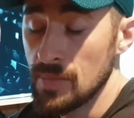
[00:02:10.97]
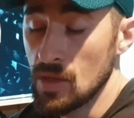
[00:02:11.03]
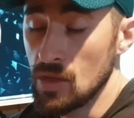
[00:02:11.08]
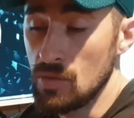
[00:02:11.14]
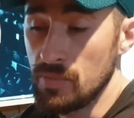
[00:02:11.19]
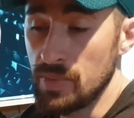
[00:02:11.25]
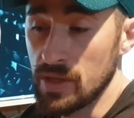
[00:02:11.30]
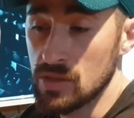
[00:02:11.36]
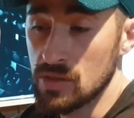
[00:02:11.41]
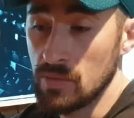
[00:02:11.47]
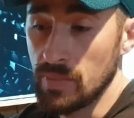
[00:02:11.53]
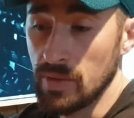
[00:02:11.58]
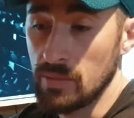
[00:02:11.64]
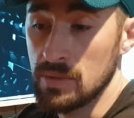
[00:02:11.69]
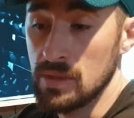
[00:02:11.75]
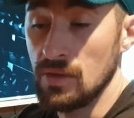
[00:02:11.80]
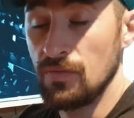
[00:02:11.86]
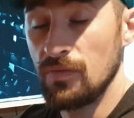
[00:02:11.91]
Une personne, par
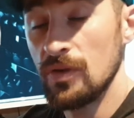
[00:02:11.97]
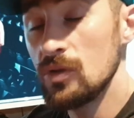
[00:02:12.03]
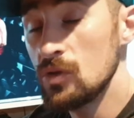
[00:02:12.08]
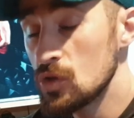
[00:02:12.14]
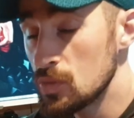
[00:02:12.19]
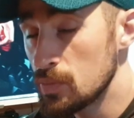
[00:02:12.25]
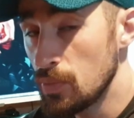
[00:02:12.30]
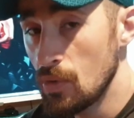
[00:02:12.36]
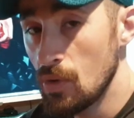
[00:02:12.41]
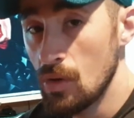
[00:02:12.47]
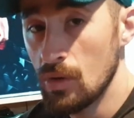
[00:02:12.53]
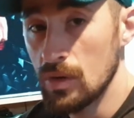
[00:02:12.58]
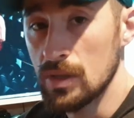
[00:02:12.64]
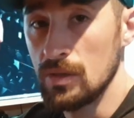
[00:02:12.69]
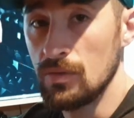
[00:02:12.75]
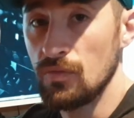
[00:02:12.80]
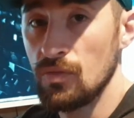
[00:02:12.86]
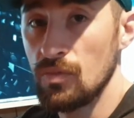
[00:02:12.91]
exemple, qui fait du sport,
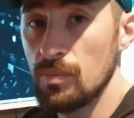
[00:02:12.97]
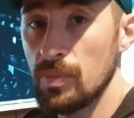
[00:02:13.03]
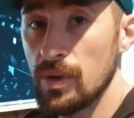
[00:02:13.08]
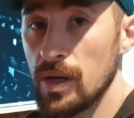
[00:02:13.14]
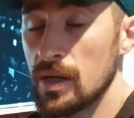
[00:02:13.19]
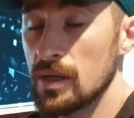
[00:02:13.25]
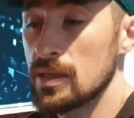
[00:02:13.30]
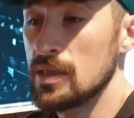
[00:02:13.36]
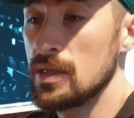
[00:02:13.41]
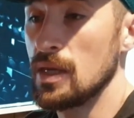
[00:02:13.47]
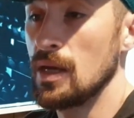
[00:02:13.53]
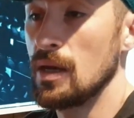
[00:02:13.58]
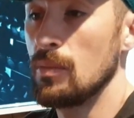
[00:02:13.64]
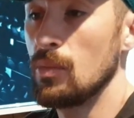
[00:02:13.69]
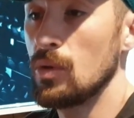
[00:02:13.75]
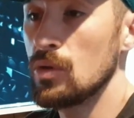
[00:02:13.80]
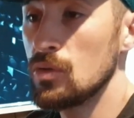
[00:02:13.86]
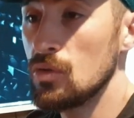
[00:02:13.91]
qui ne fume pas, qui a un
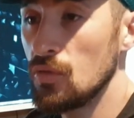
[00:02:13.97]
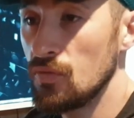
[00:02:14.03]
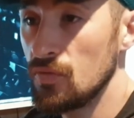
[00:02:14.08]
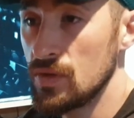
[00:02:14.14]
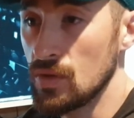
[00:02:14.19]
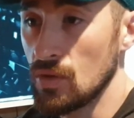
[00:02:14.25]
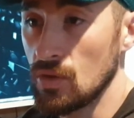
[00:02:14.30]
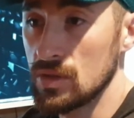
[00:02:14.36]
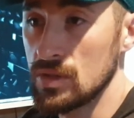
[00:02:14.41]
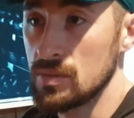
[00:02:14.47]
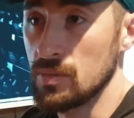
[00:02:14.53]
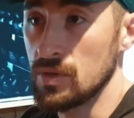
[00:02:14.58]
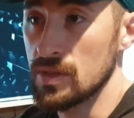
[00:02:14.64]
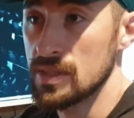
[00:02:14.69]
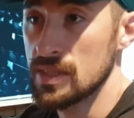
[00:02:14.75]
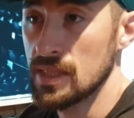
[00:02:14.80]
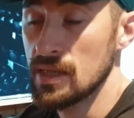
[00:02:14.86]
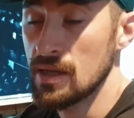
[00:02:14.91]
mode de vie
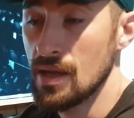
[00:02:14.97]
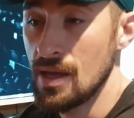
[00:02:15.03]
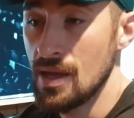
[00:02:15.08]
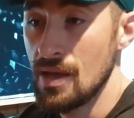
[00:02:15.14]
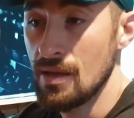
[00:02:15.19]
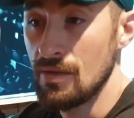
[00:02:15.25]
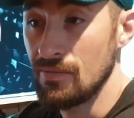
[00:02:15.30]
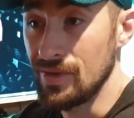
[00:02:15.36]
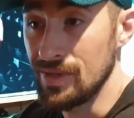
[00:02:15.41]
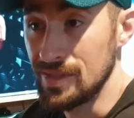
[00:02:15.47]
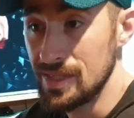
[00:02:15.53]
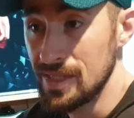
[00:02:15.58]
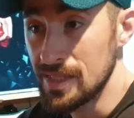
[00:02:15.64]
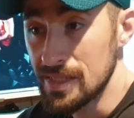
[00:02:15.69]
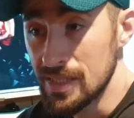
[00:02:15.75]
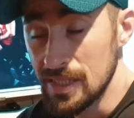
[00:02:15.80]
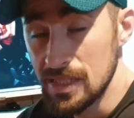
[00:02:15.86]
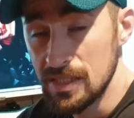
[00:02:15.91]
relativement sain, va
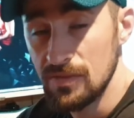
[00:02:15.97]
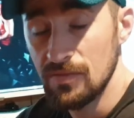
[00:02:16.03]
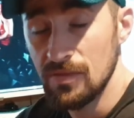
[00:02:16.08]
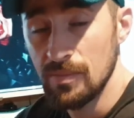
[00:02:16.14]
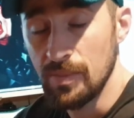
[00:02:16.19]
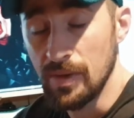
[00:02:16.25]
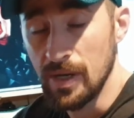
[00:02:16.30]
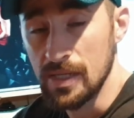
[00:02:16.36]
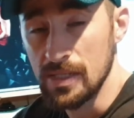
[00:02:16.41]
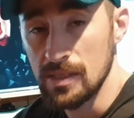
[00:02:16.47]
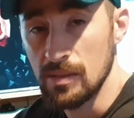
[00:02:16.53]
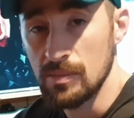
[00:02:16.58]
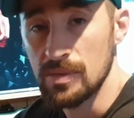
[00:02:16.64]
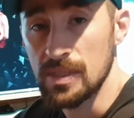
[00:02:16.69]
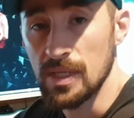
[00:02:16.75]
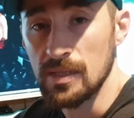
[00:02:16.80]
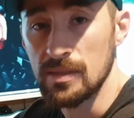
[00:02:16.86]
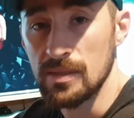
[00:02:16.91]
désactiver, par exemple,
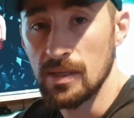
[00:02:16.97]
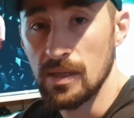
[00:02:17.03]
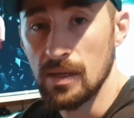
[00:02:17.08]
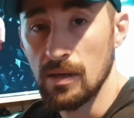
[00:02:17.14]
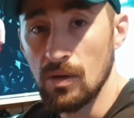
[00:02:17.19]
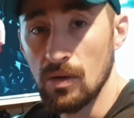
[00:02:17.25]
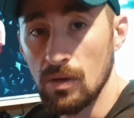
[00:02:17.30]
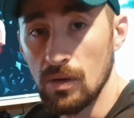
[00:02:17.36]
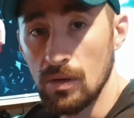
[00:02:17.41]
certains,